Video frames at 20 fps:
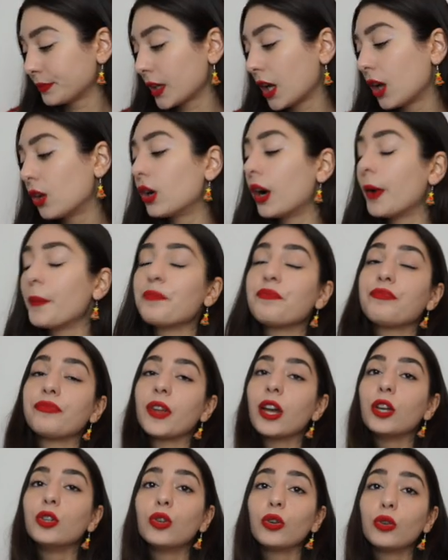Allora,
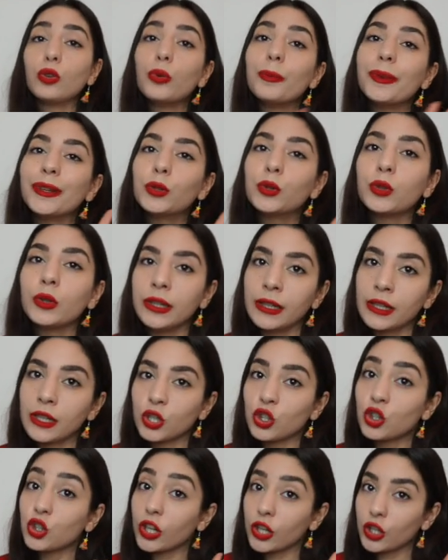non lo metto in
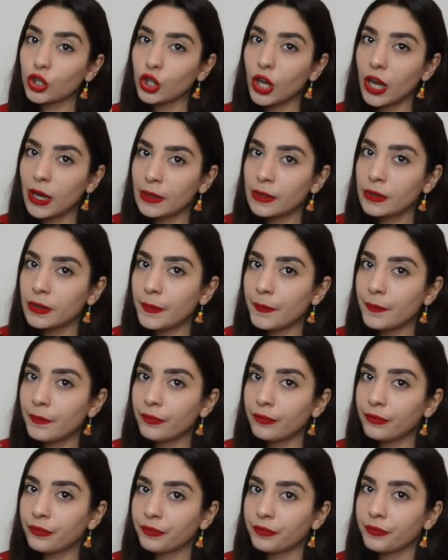Jar Jar
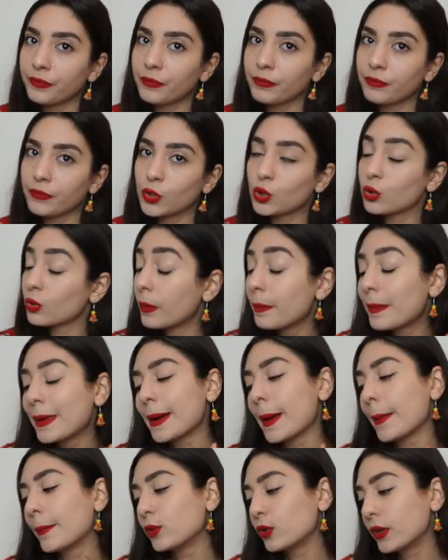solo
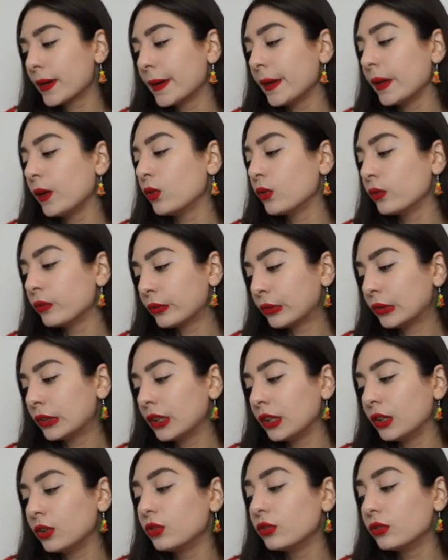per amore nei
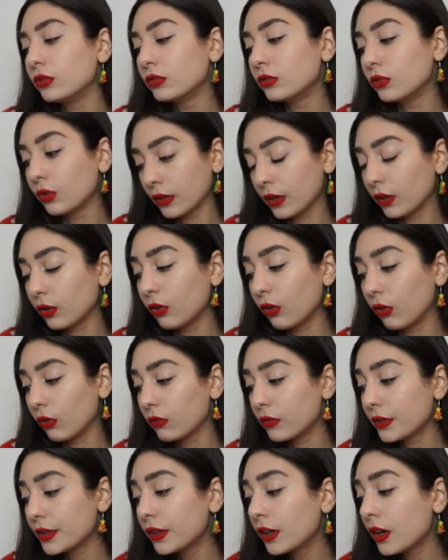confronti di Donald
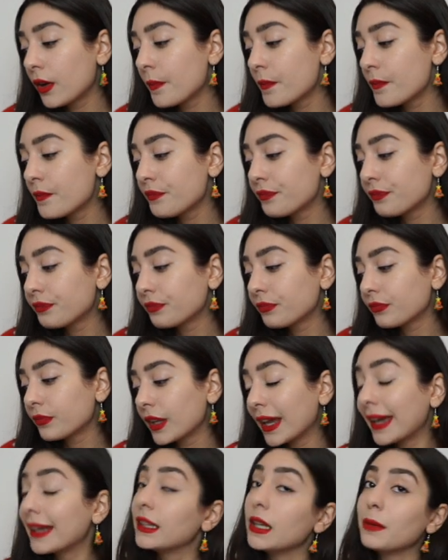Glover
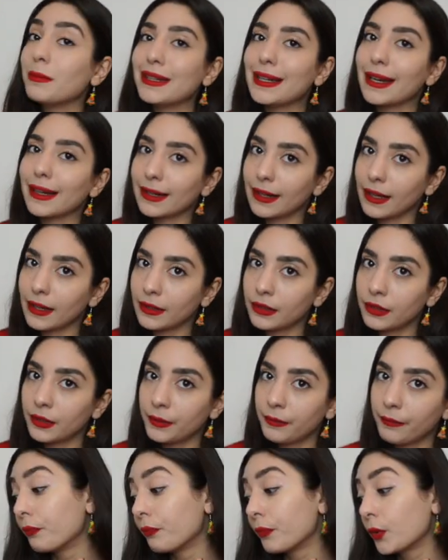e di Emilia Clark.
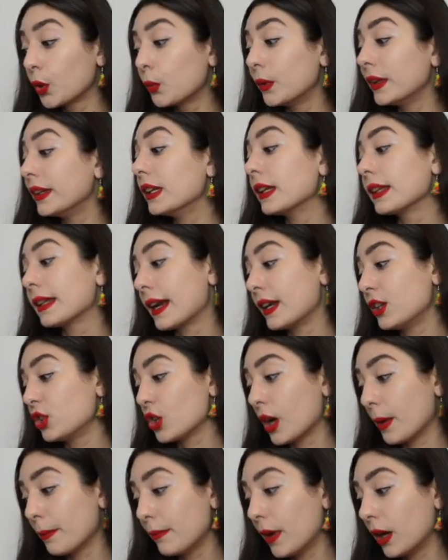Quindi andrà in
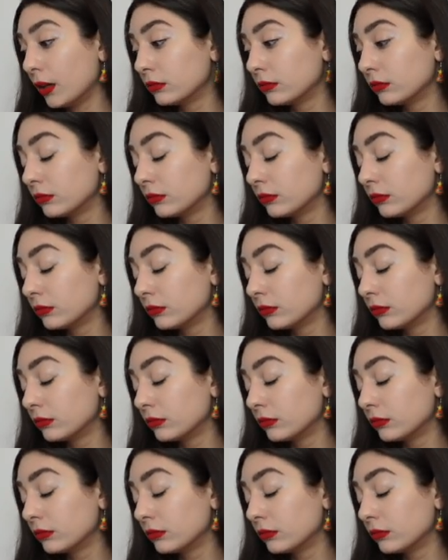Jabba.